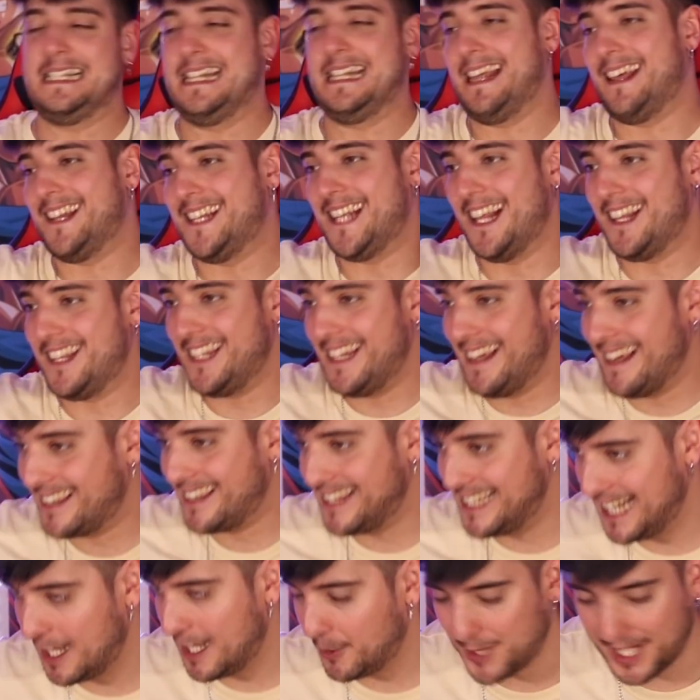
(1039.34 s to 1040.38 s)
10 de
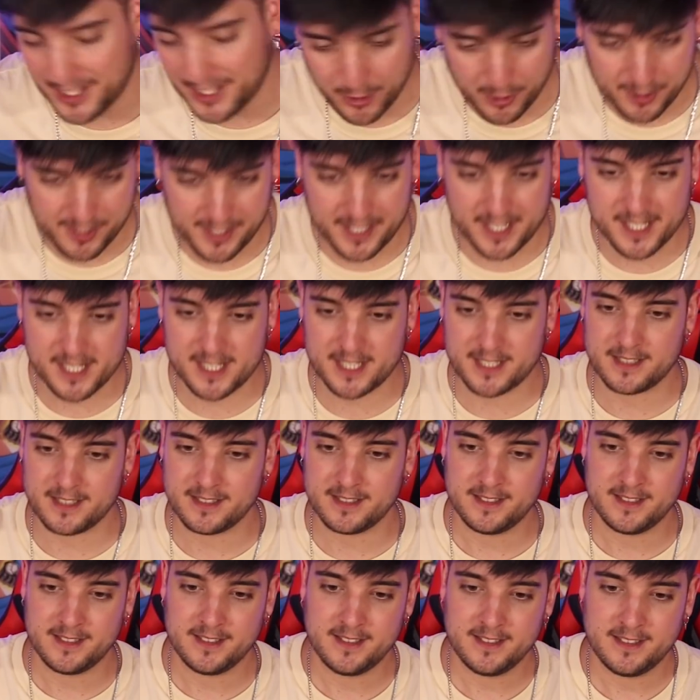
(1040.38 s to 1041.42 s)
10, Laura Torres.
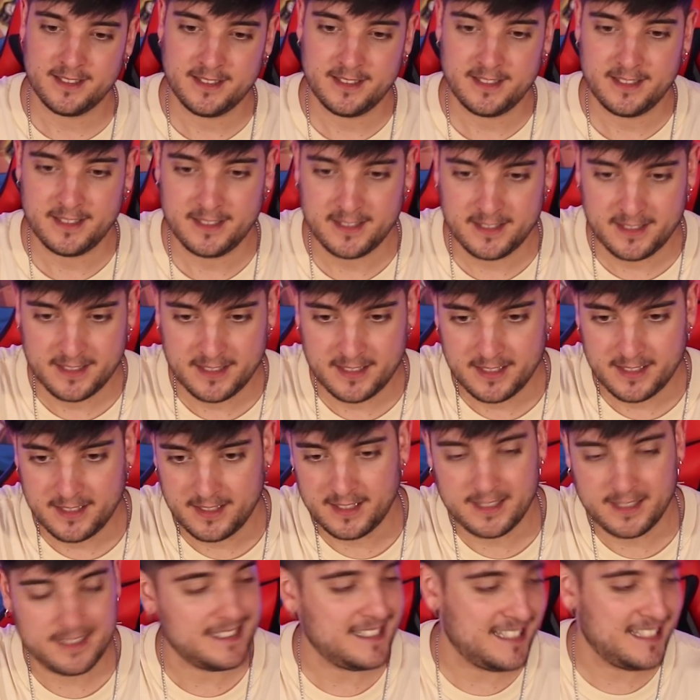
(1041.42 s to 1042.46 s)

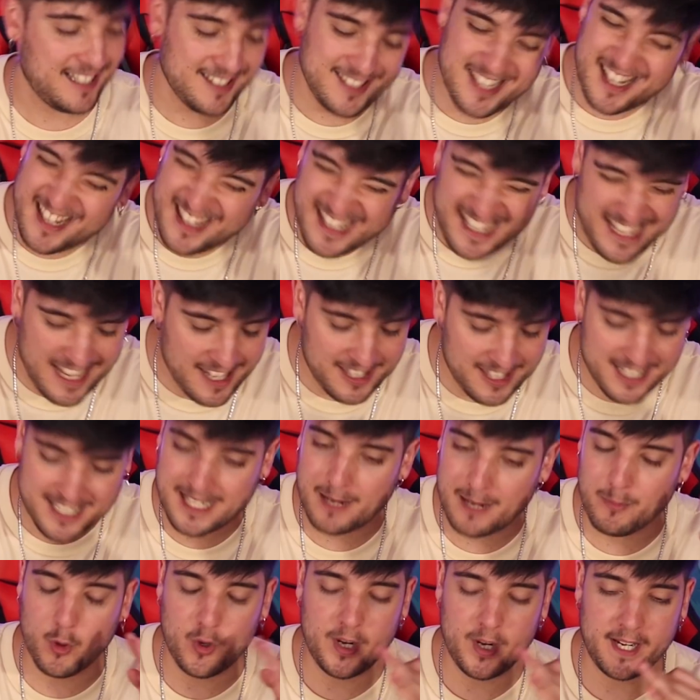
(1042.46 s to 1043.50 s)
10 de 10
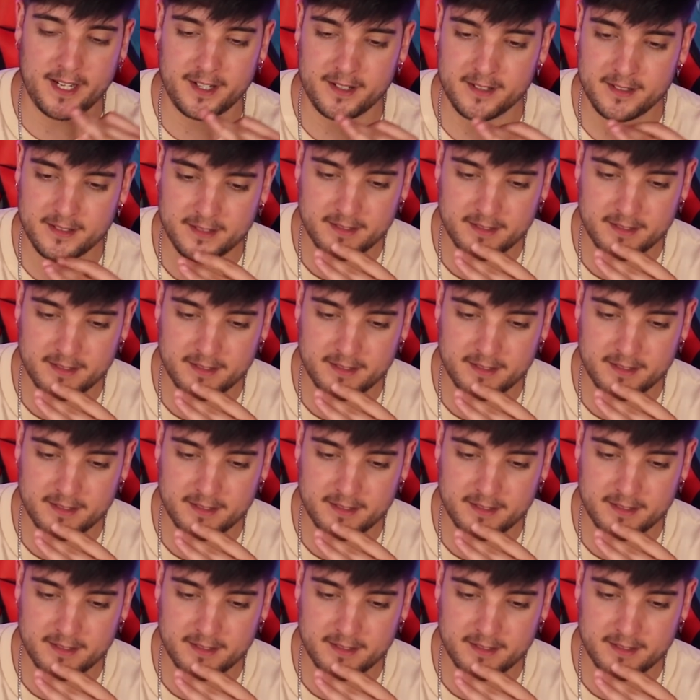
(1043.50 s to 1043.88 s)
esta mujer.